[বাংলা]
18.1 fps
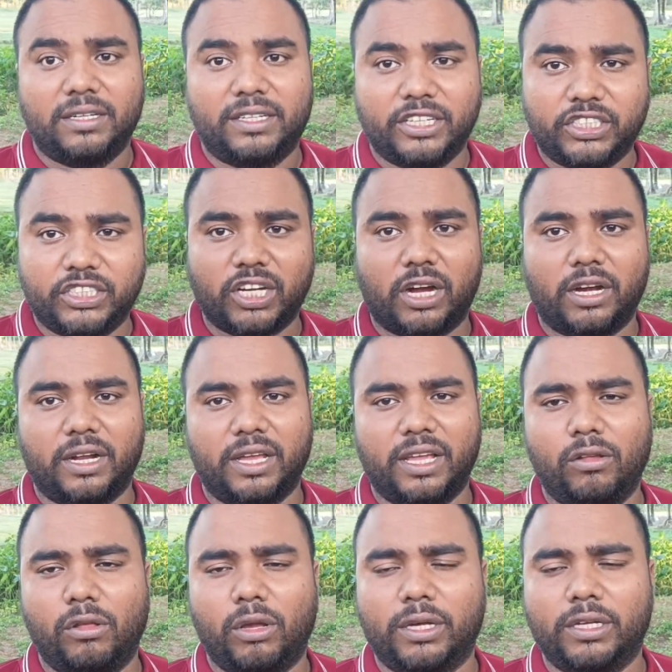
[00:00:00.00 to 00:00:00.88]
টি শার্ট
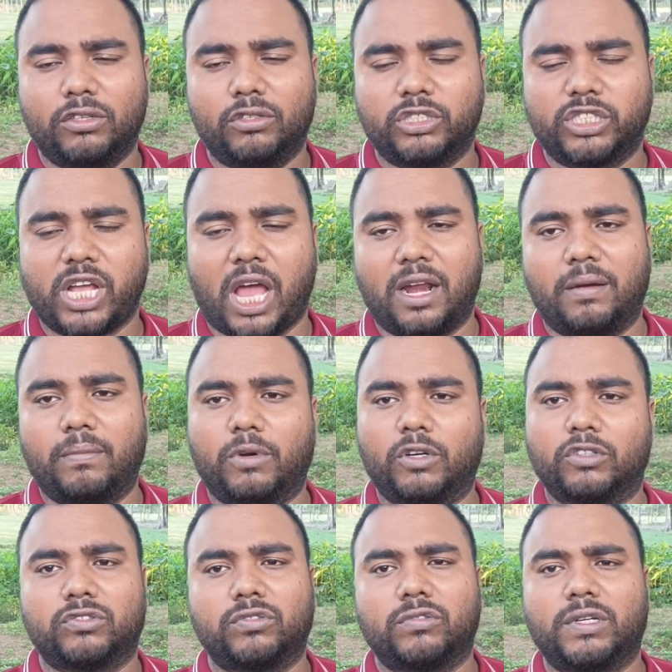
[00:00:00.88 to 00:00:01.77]
এইগুলো কিন্তু সারা
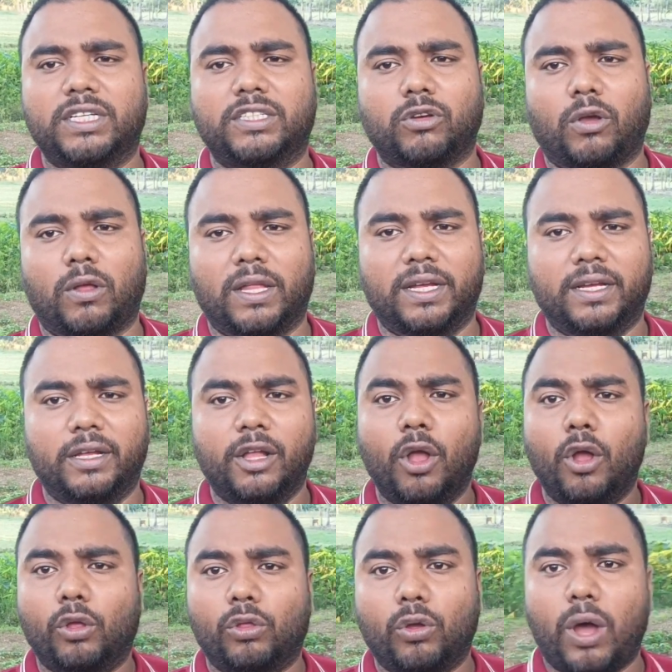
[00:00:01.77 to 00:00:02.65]
বছরই চলে
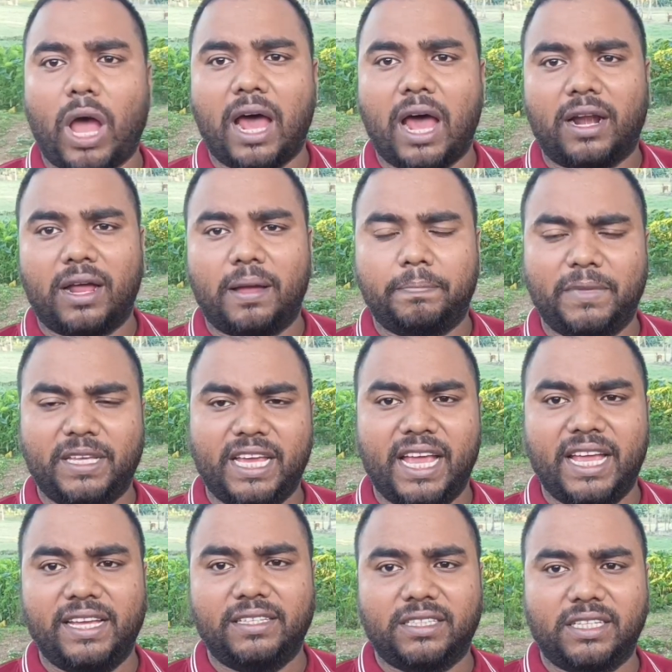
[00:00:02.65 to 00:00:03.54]
তো আর আপনি
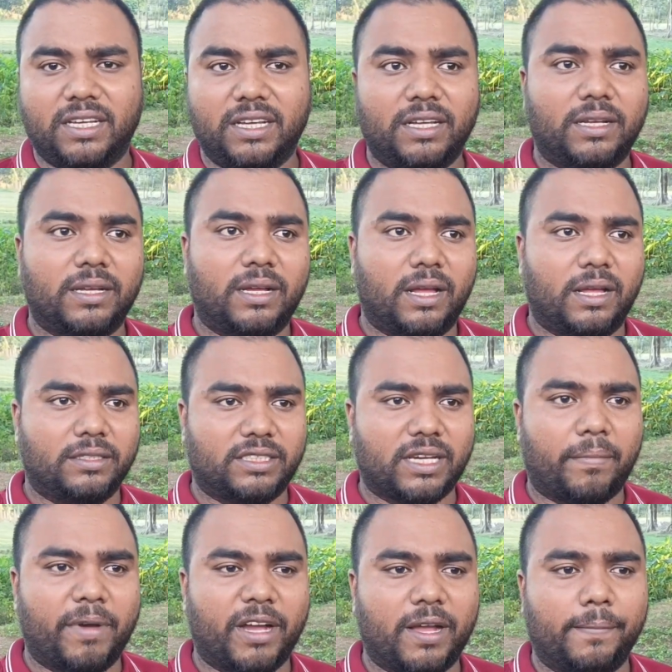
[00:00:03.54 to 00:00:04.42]
এই যে
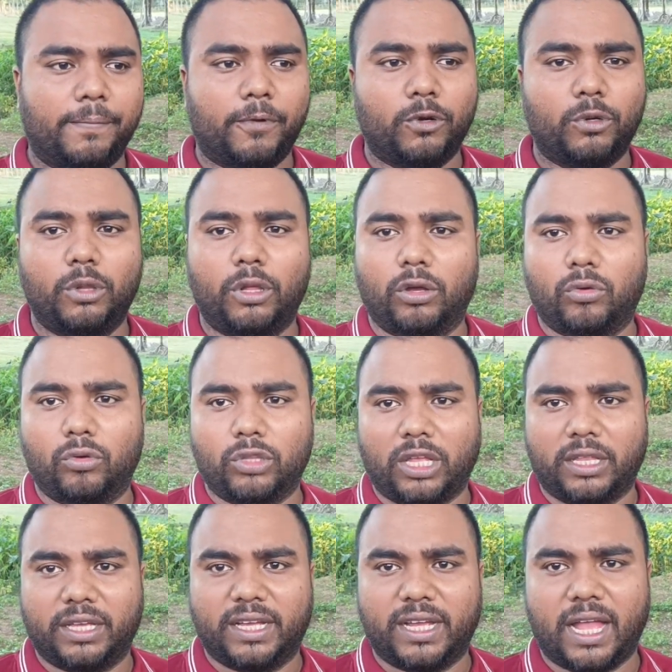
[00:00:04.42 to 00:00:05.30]
জামা কাপড়গুলো
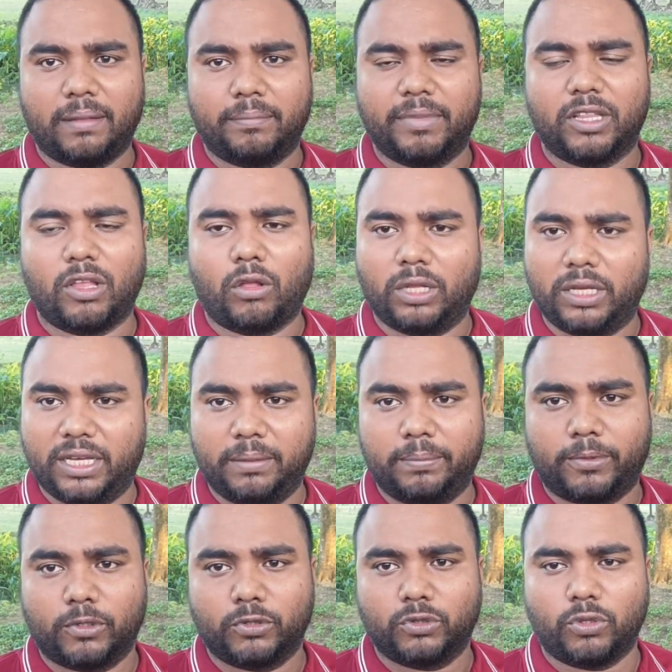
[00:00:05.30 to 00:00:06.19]
কোথা থেকে আনবেন
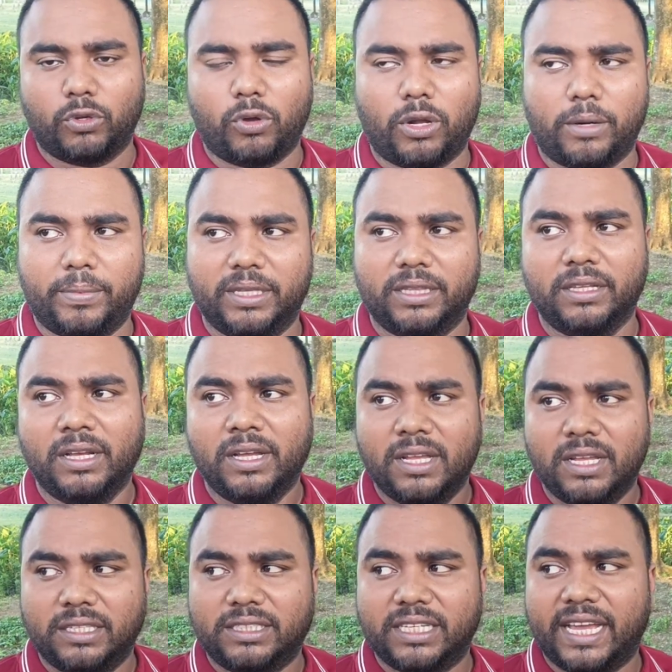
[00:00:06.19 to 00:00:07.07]
অনেকেই প্রশ্ন করবেন
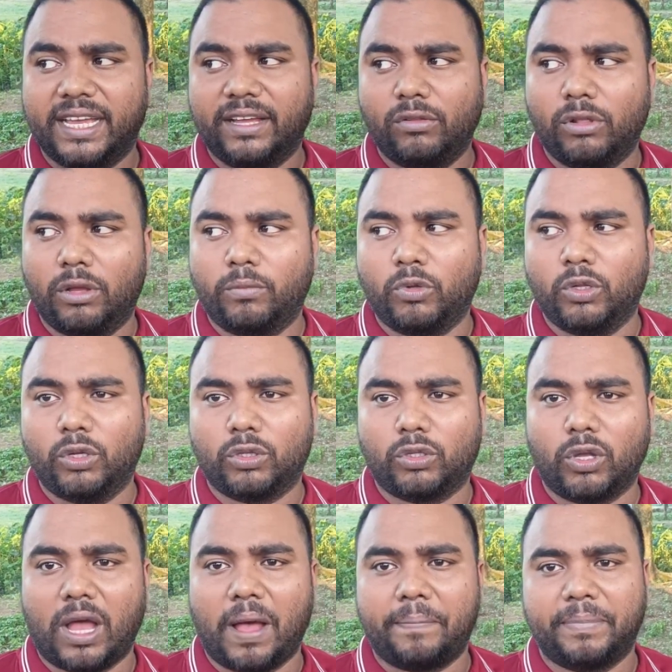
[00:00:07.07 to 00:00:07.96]
যে এগুলো
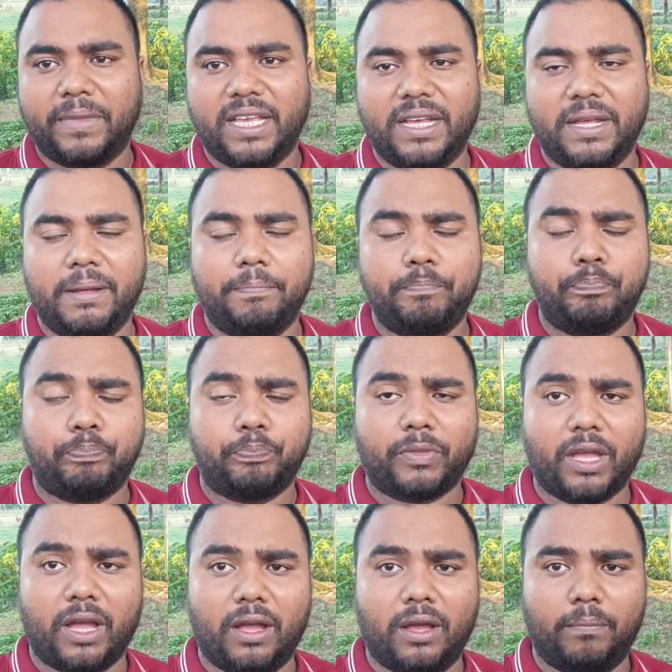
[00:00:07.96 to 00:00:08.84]
মূলত আপনি
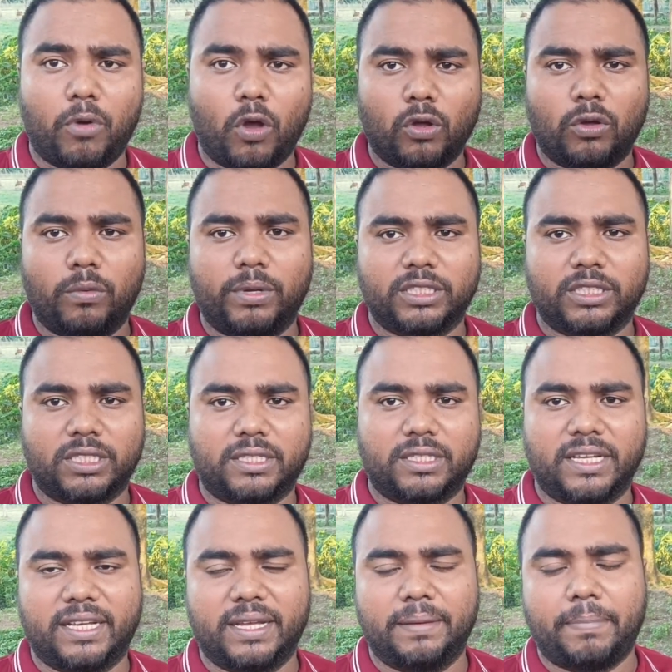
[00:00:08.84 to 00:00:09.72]
বঙ্গবাজার
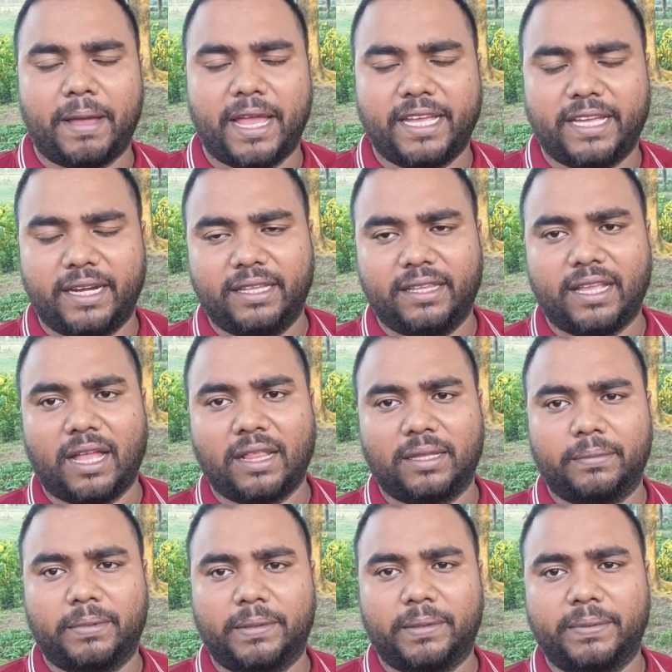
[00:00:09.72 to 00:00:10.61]
থেকে পাইকারি ভিডিওতে
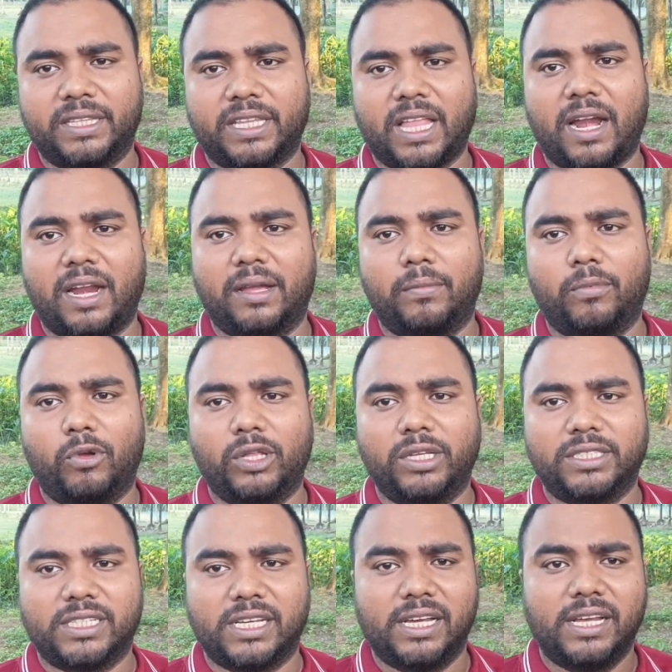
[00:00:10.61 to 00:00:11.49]
আনতে পারবেন তার আগে
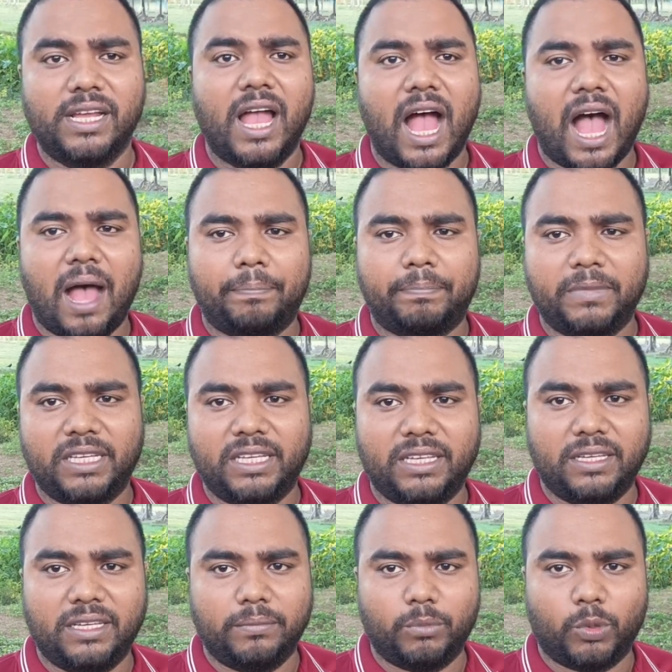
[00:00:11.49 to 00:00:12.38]
বলি যে আপনি
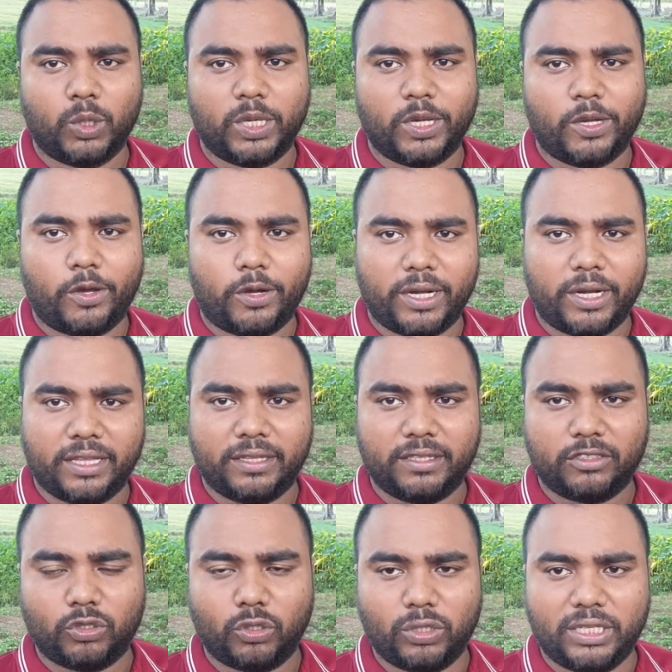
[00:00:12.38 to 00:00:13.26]
মনে করেন
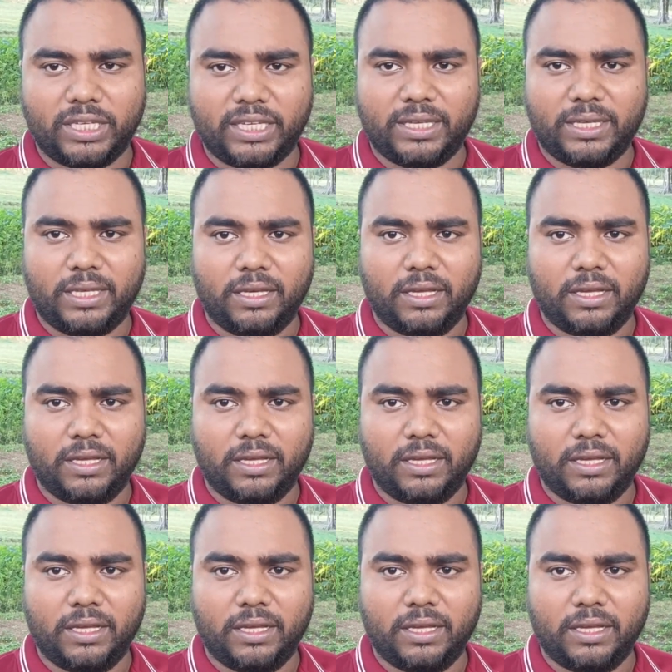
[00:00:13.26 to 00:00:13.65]
যদি